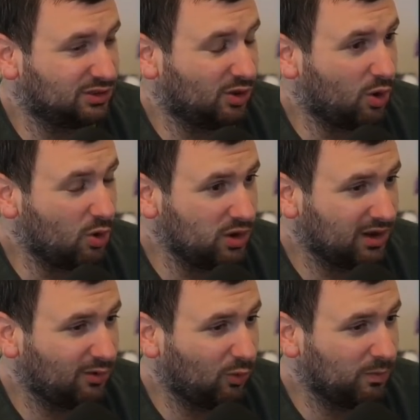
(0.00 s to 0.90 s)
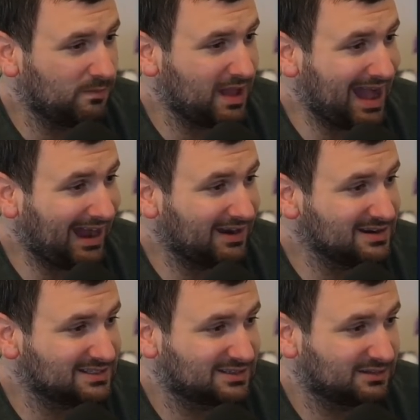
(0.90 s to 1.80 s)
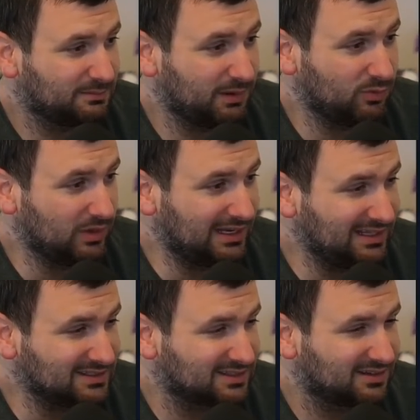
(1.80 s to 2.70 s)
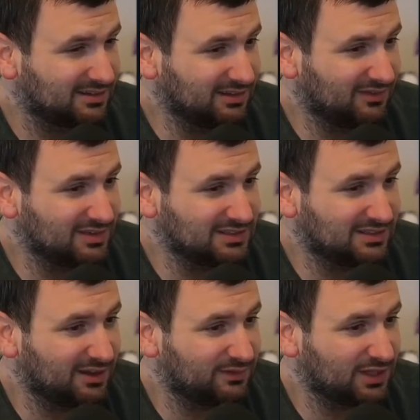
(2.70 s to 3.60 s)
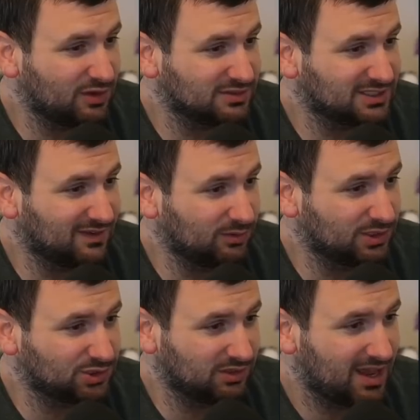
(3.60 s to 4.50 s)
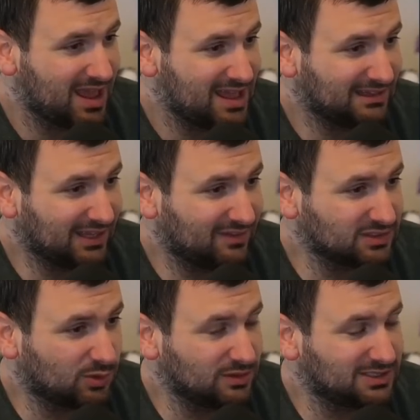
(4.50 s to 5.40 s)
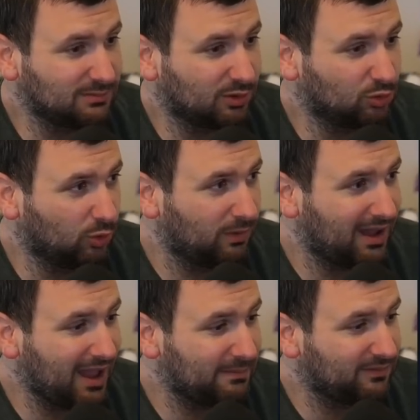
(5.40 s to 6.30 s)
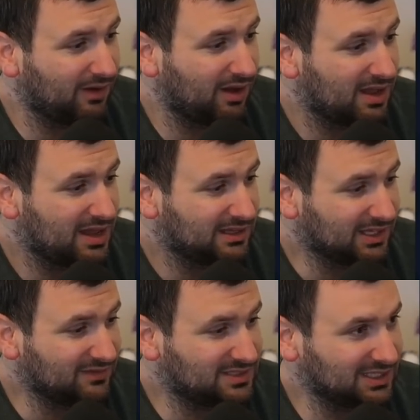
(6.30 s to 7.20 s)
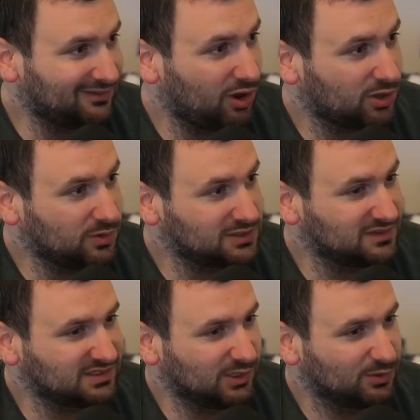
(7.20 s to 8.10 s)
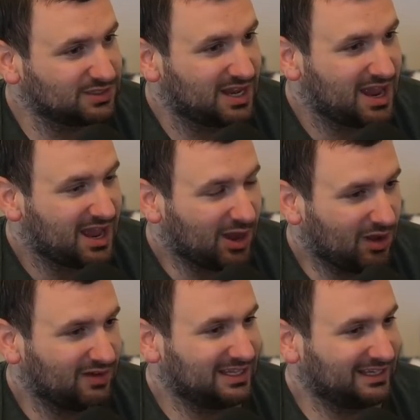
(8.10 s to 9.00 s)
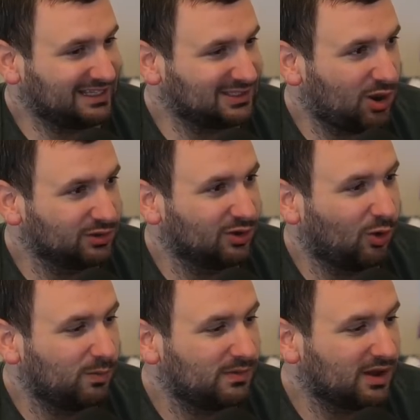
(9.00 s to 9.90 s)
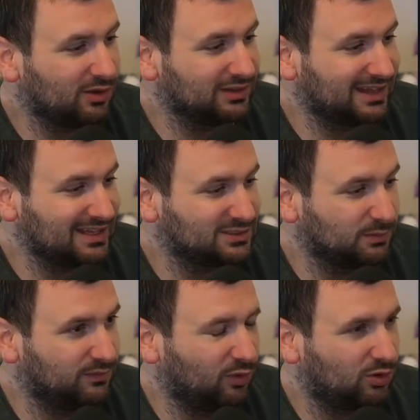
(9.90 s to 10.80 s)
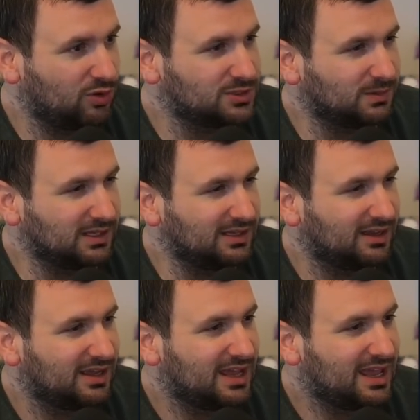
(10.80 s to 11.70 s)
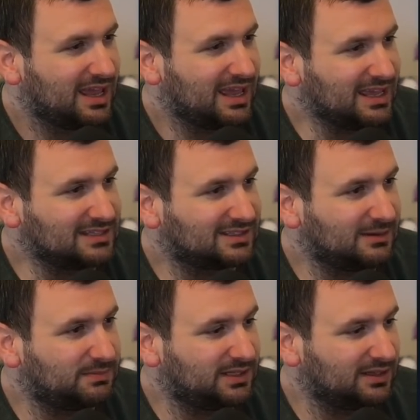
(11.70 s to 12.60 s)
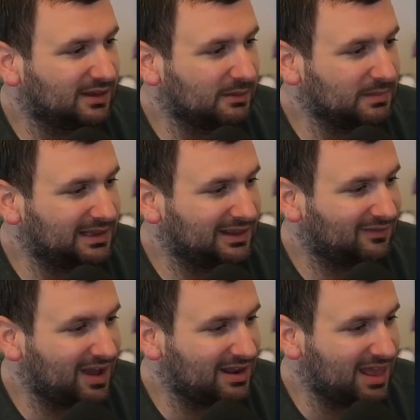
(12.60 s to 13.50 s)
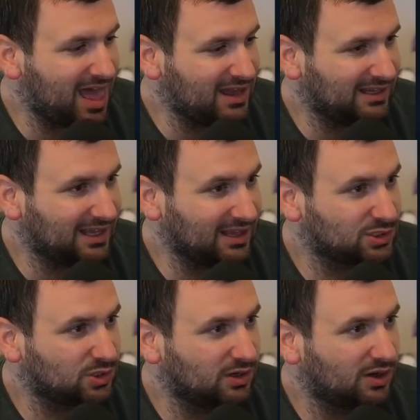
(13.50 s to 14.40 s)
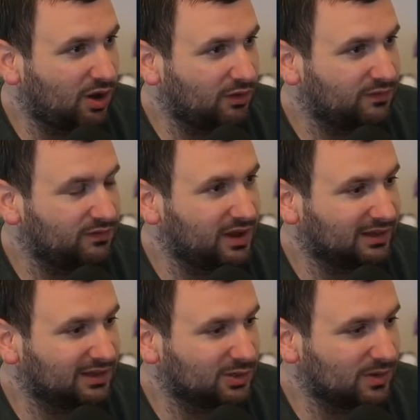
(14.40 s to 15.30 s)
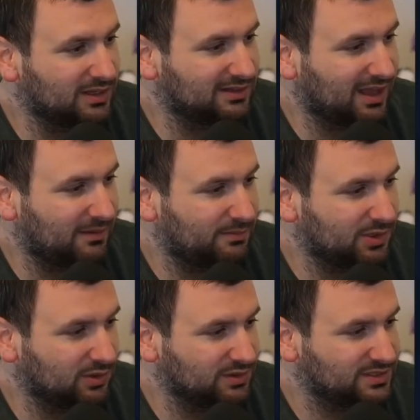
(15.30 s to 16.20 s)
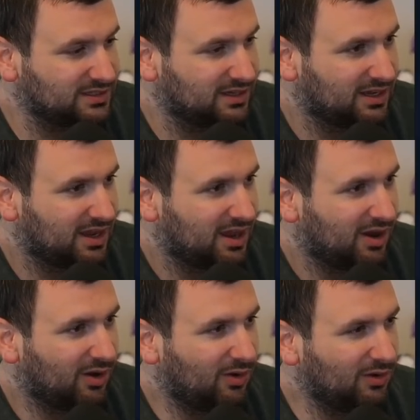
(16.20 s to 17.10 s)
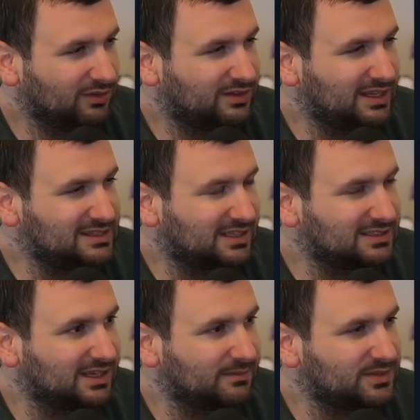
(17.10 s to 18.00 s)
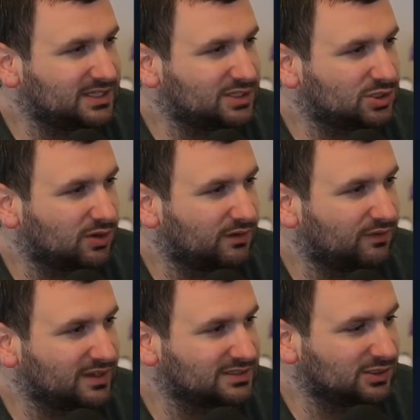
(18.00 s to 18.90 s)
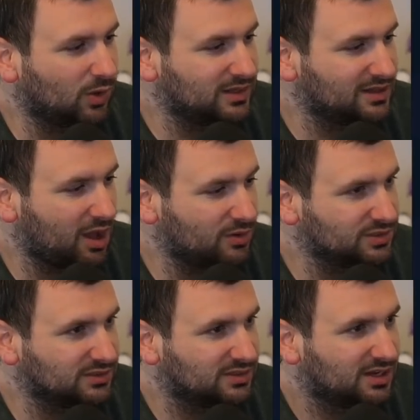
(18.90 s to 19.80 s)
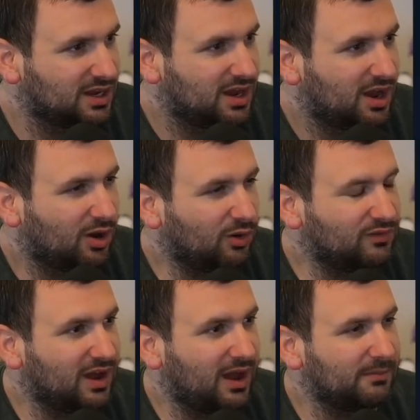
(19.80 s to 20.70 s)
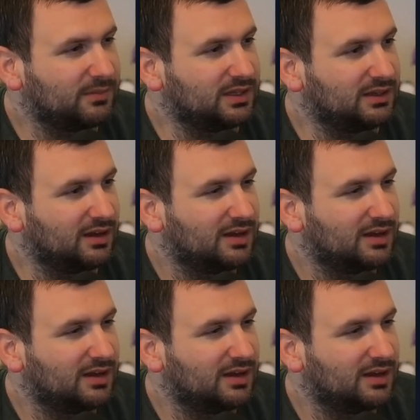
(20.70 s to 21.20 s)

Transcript: höher oben als bei Release. Wir sind hier auf 1200 schon, da was kurz im Oktober Hype war. Da wisst ihr, da war auch kurz was los, aber da geht es auch nach oben und das, obwohl, guckt mal hier, es gibt hier mittlerweile einen ganz schönen Haufen an gegründeten Ambions und insgesamt sind es schon fast 9000 und wir haben hier